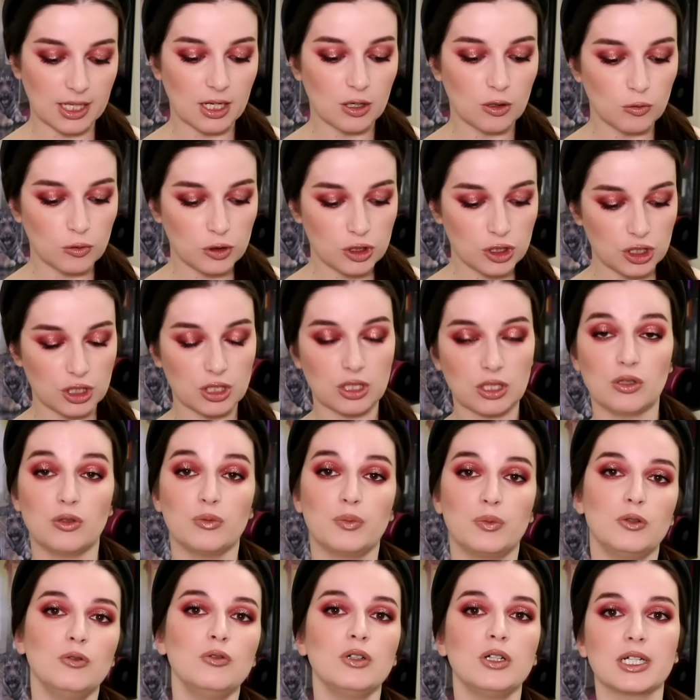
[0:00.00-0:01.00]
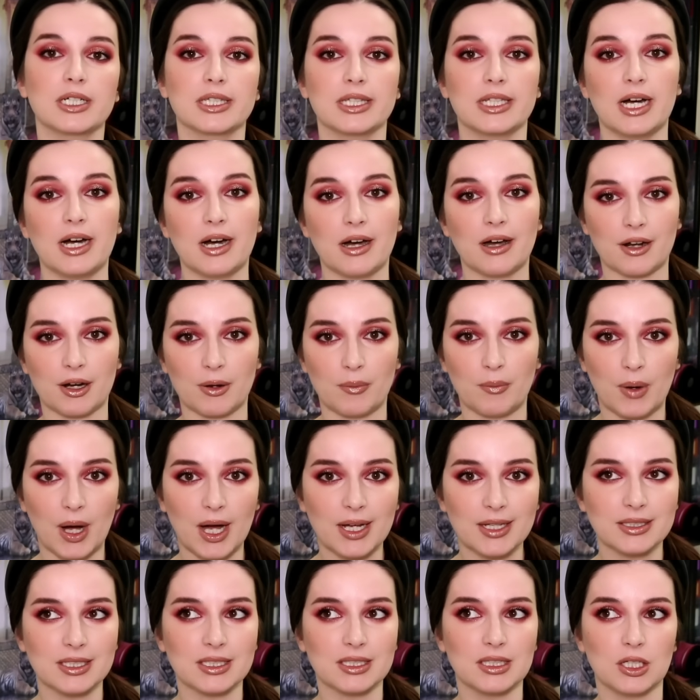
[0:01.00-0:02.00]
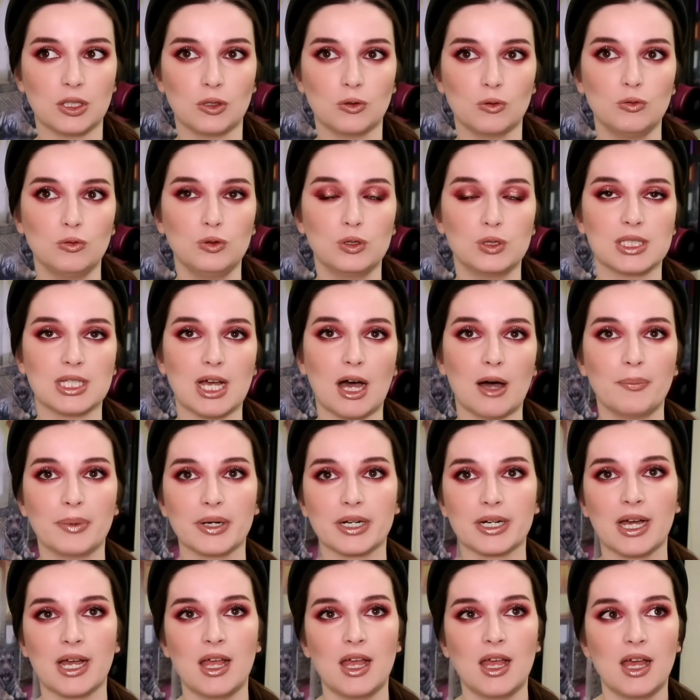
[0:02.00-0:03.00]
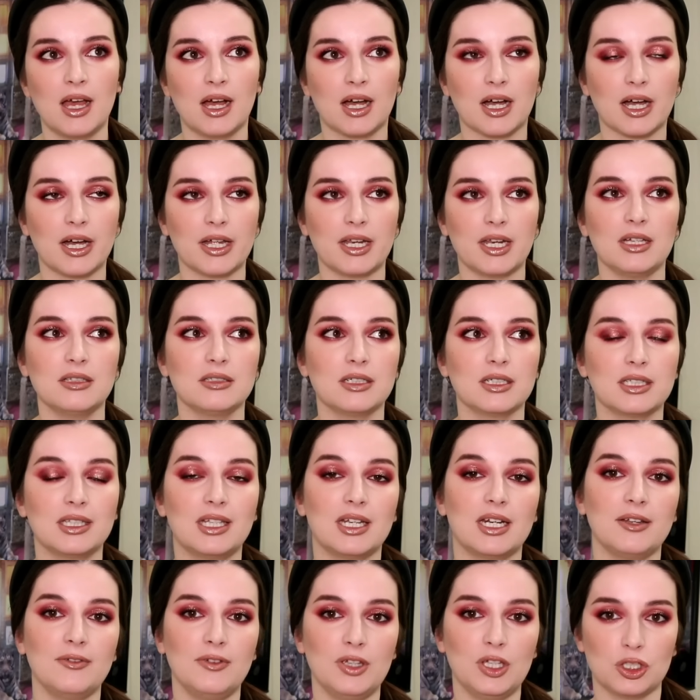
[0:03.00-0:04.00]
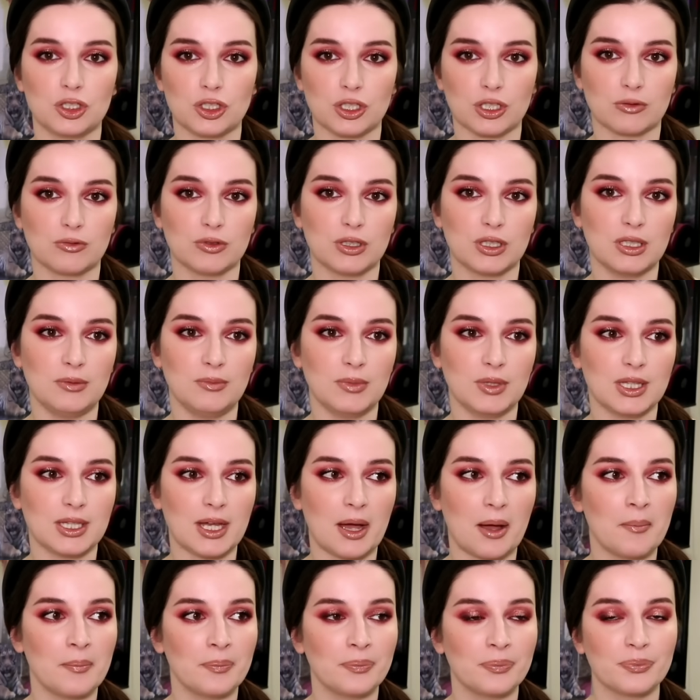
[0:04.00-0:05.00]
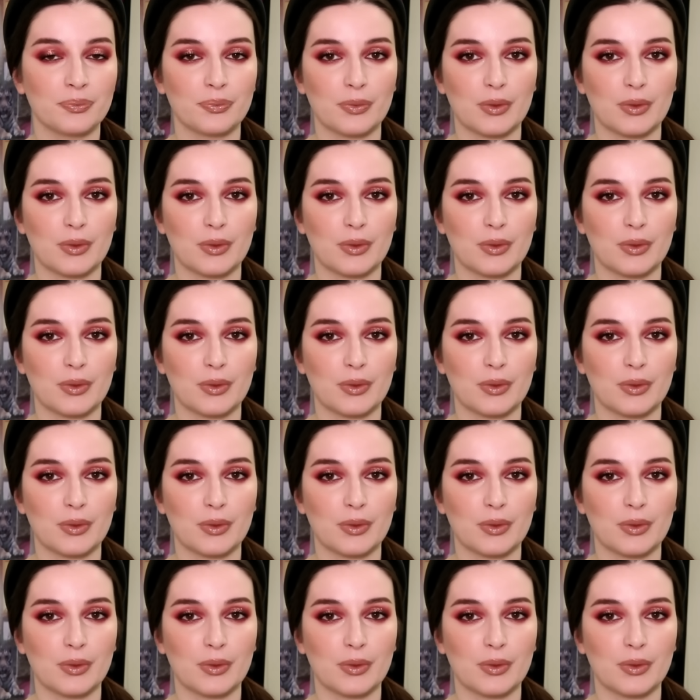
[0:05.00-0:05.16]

Я очень не люблю, когда ароматы дают запах горелых дровишек, вот именно